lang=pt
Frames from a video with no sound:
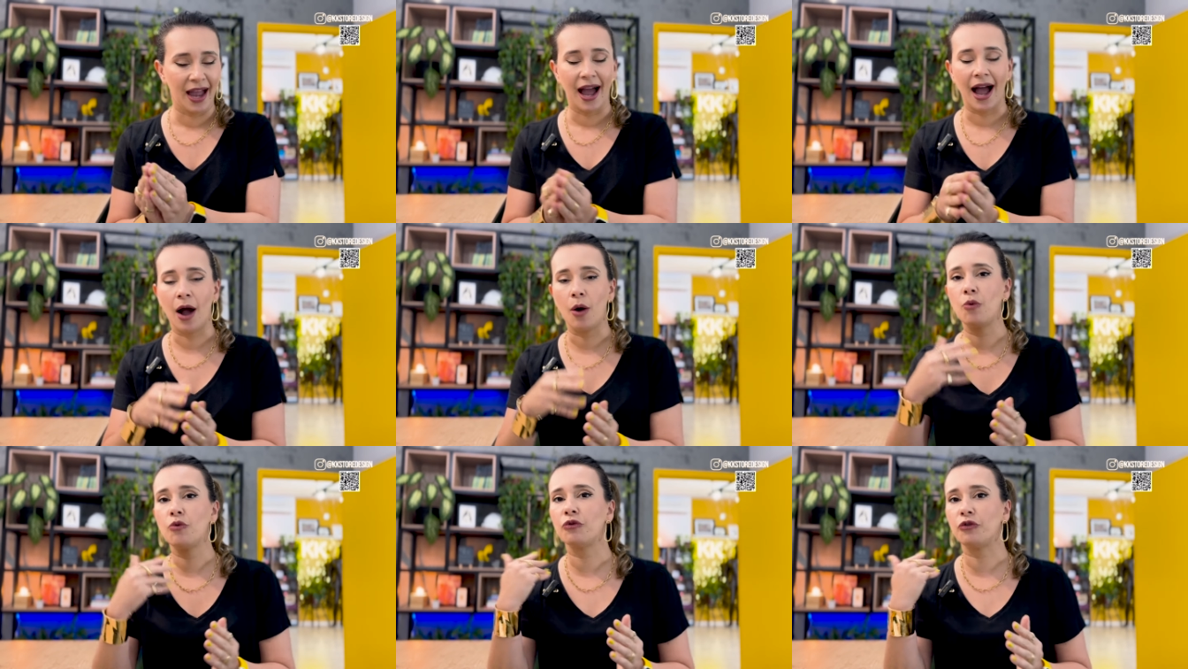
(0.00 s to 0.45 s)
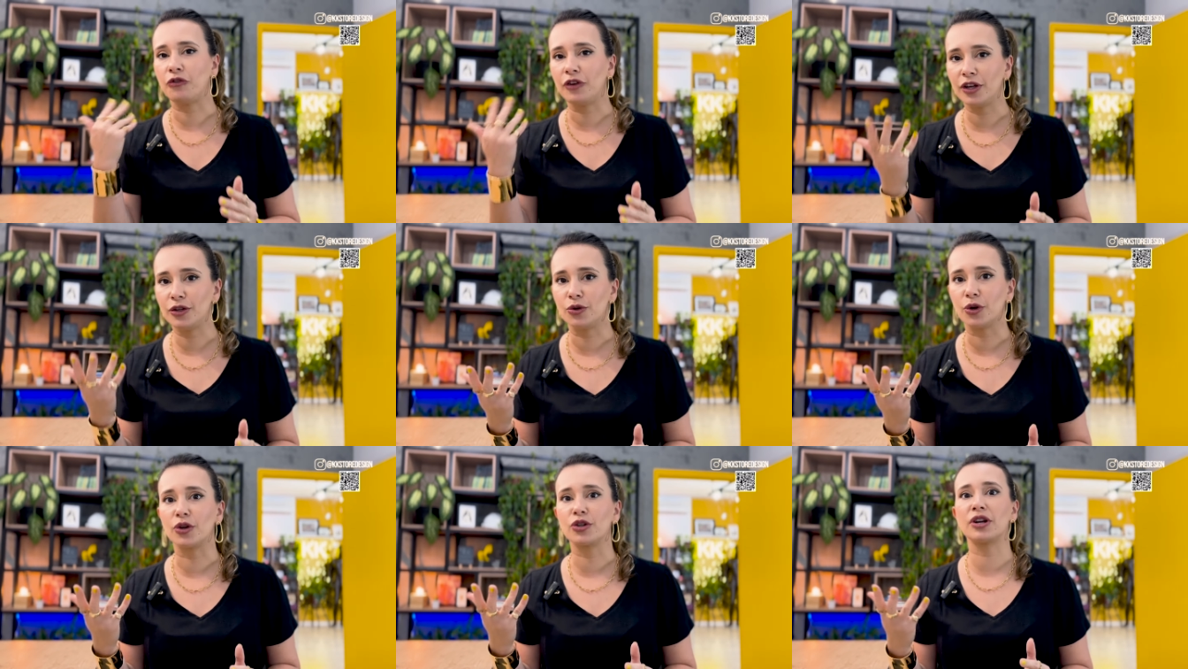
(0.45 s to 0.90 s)
a um
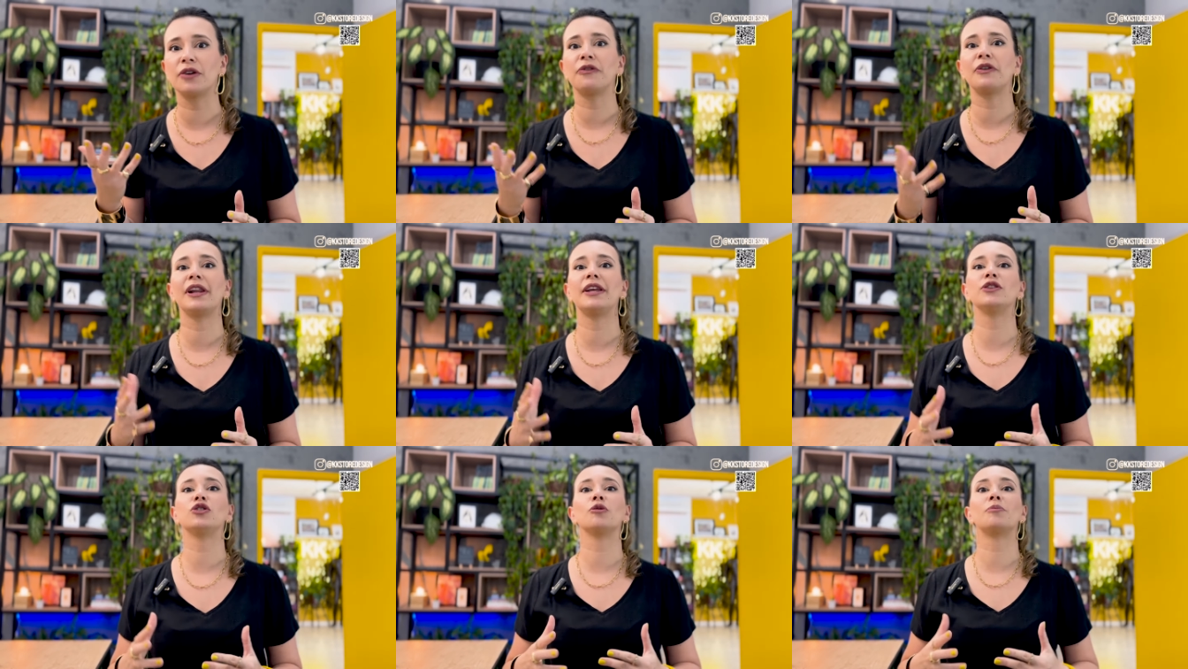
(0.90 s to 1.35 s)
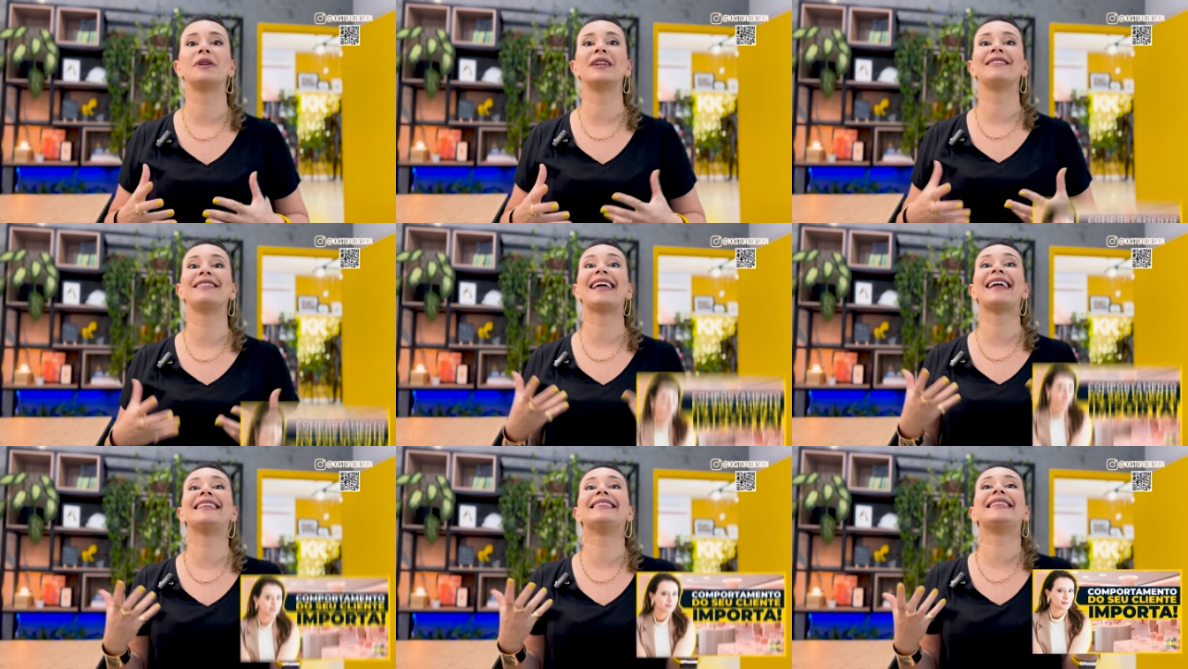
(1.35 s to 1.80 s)
vídeo que eu já falei sobre
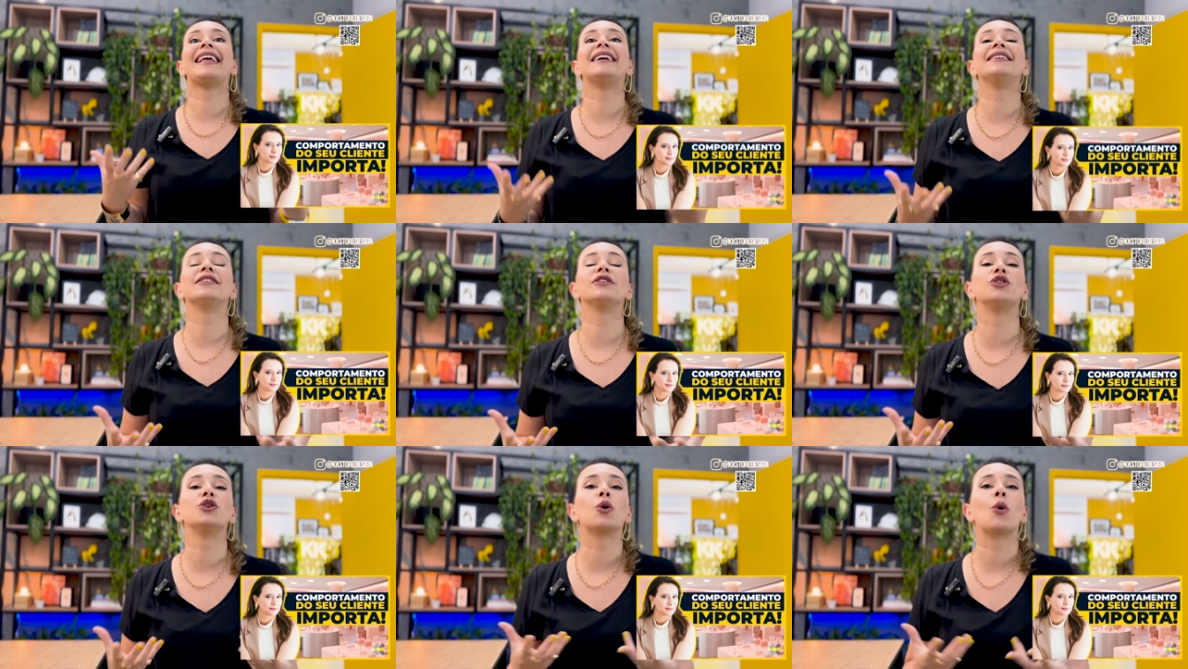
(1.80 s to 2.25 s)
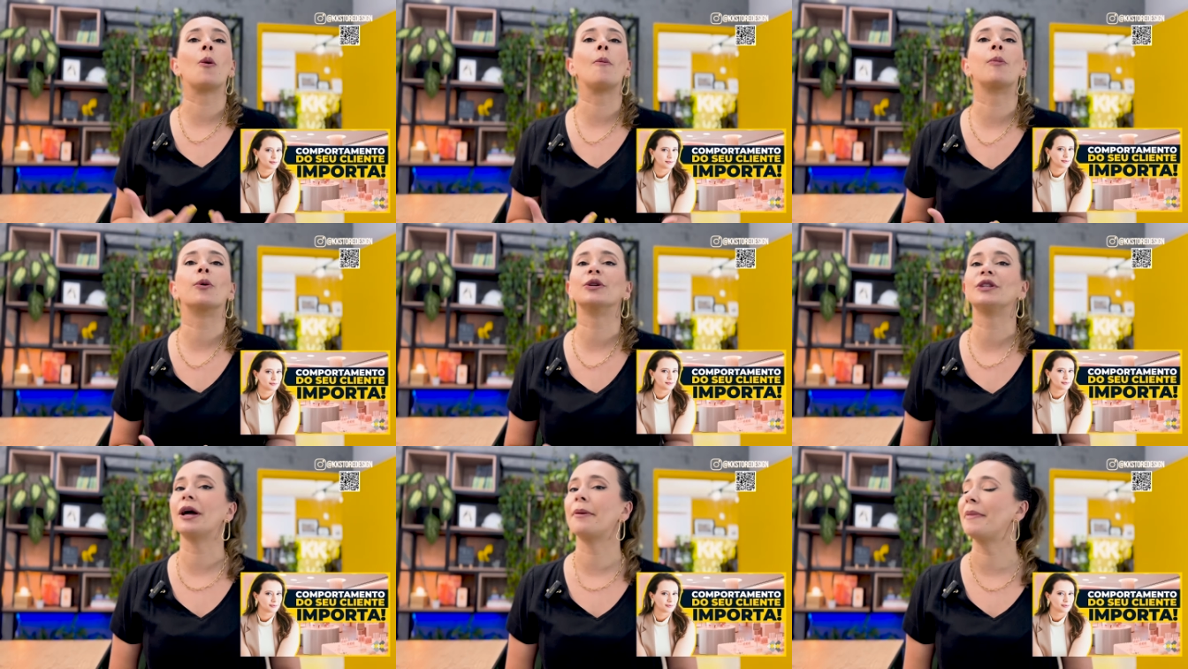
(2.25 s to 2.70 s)
tendências de
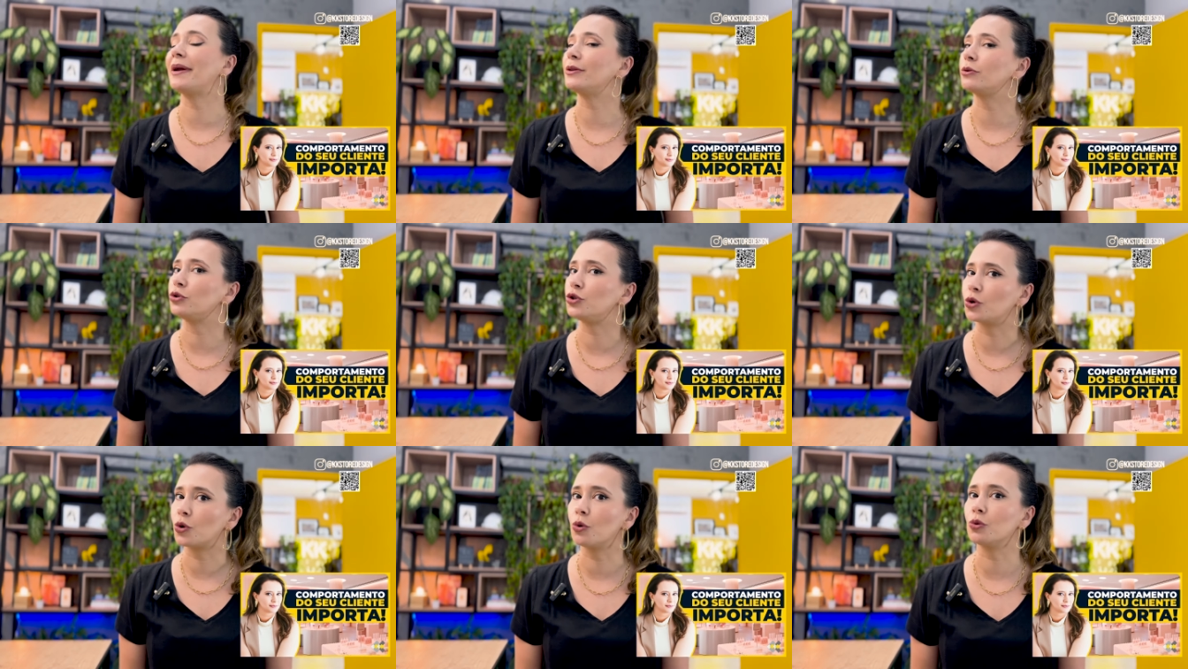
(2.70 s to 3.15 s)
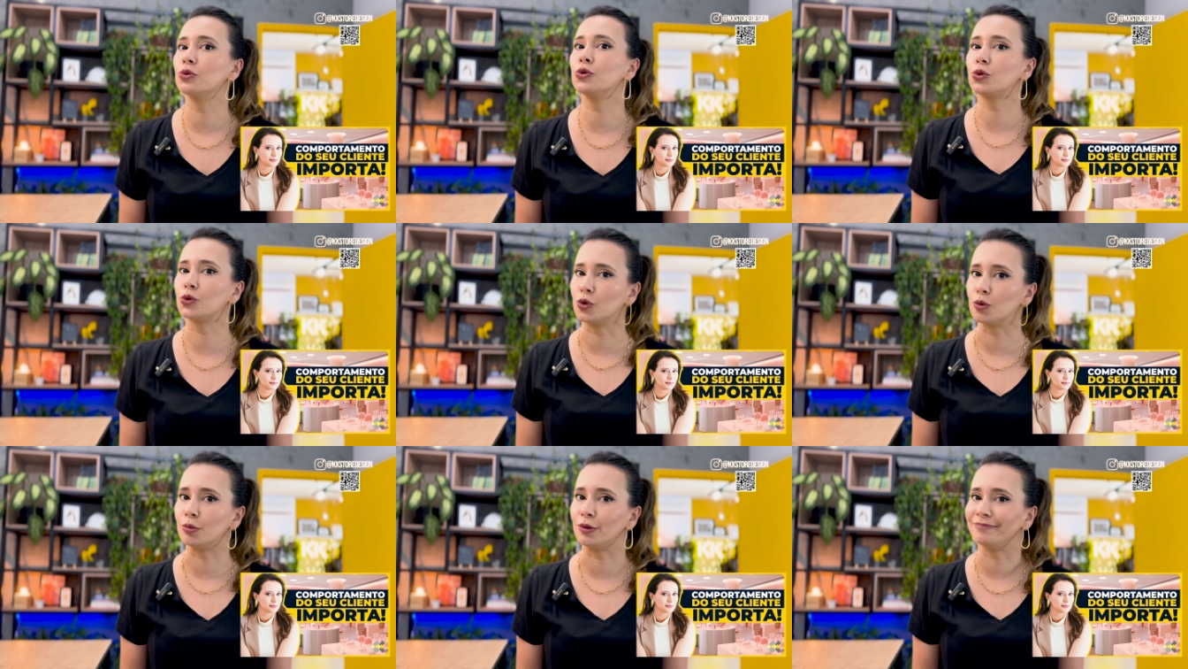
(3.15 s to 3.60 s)
comportamento de
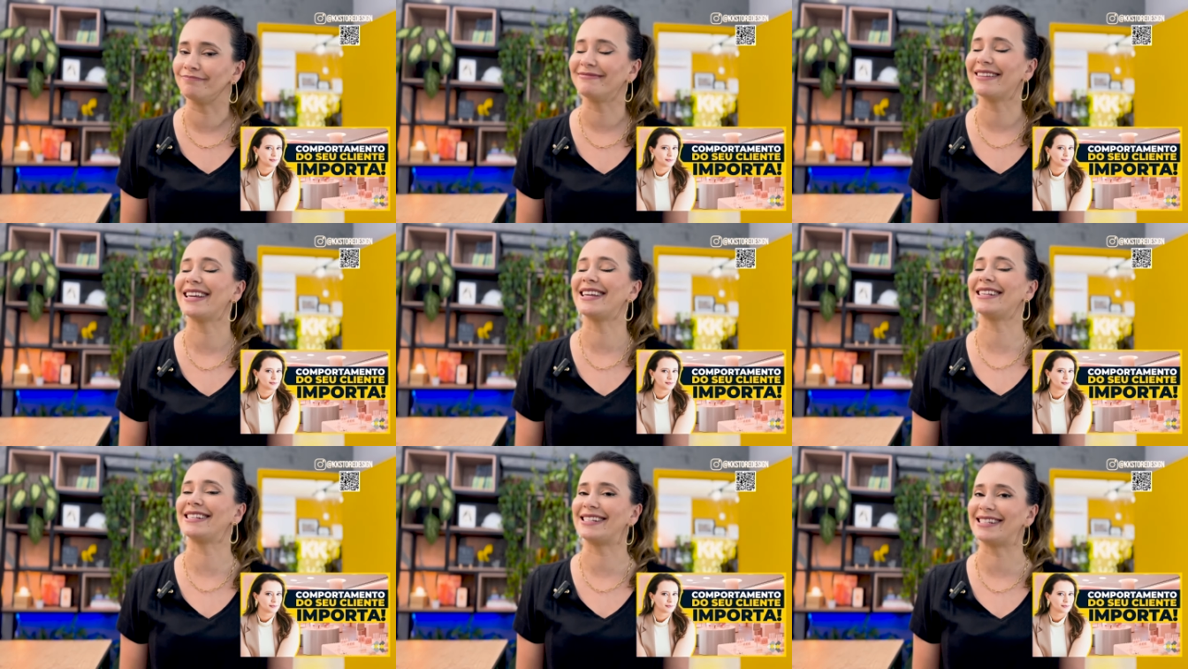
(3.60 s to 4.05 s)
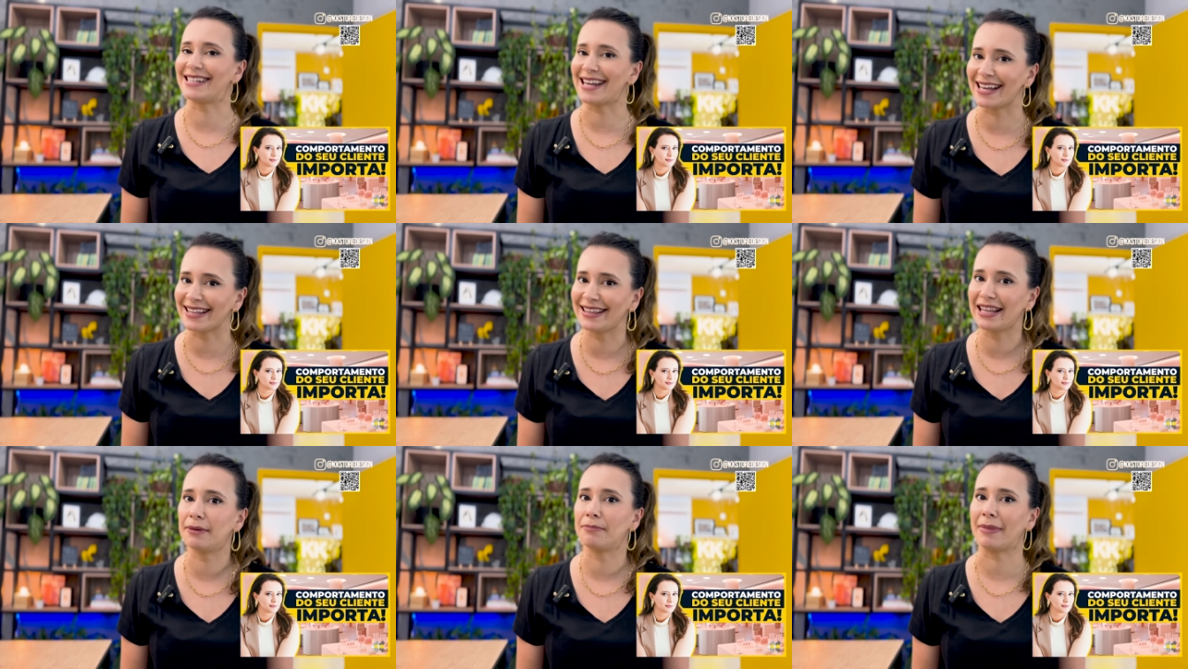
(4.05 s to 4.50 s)
consumo.
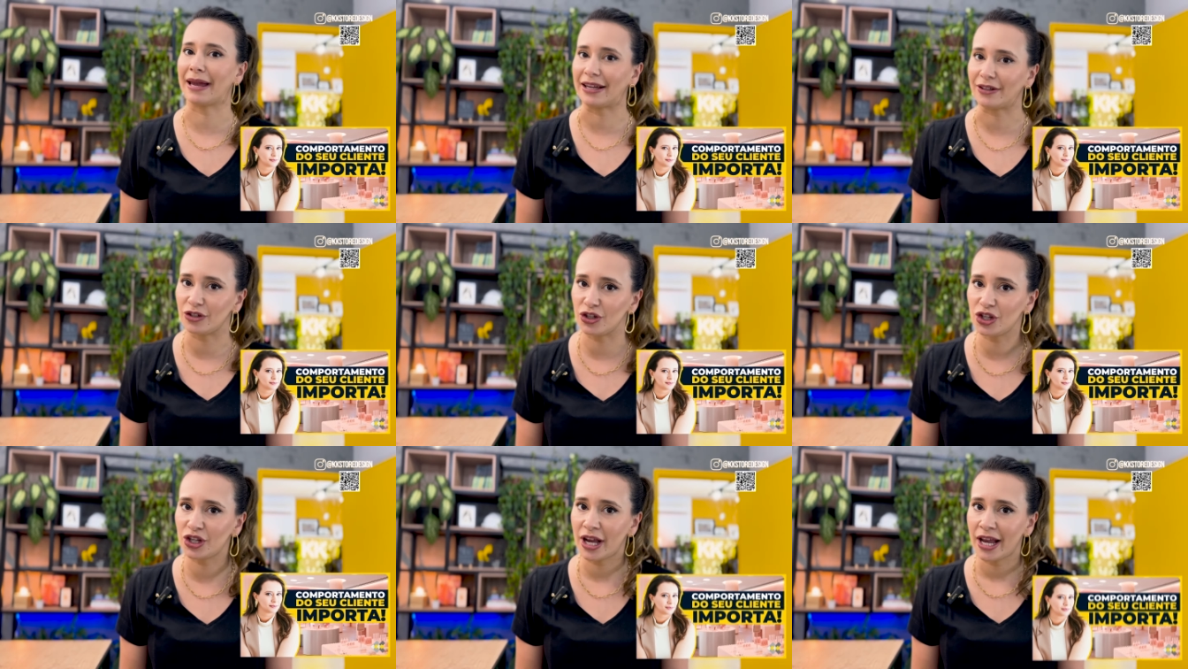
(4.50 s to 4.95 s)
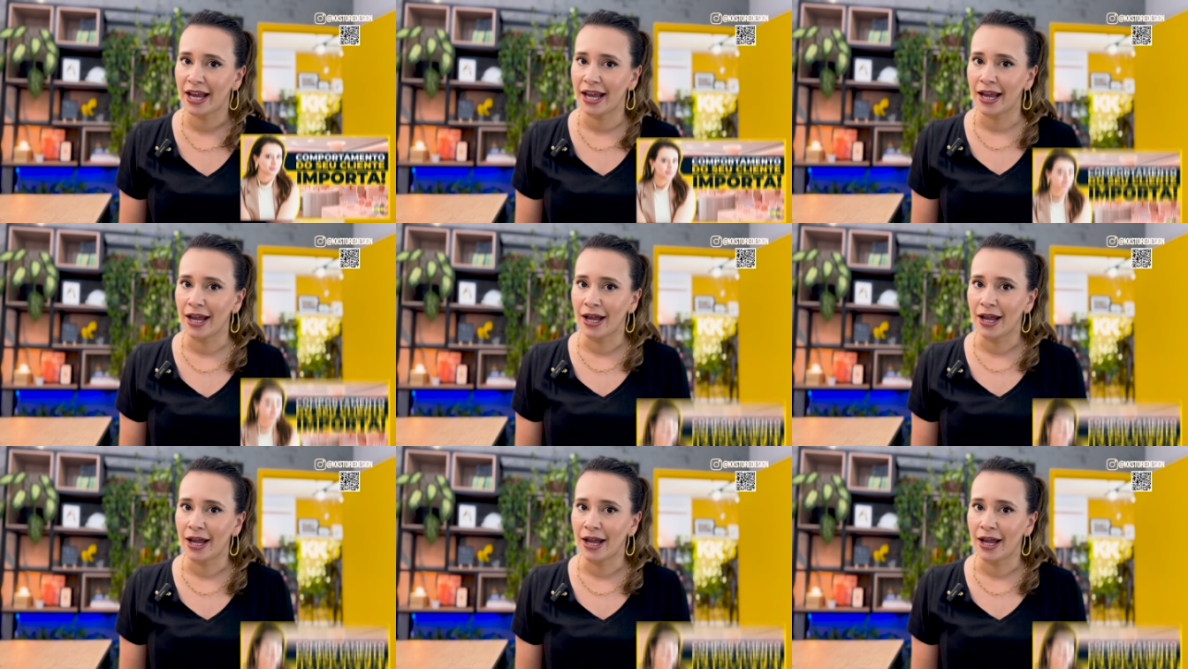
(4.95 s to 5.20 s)
Exatamente.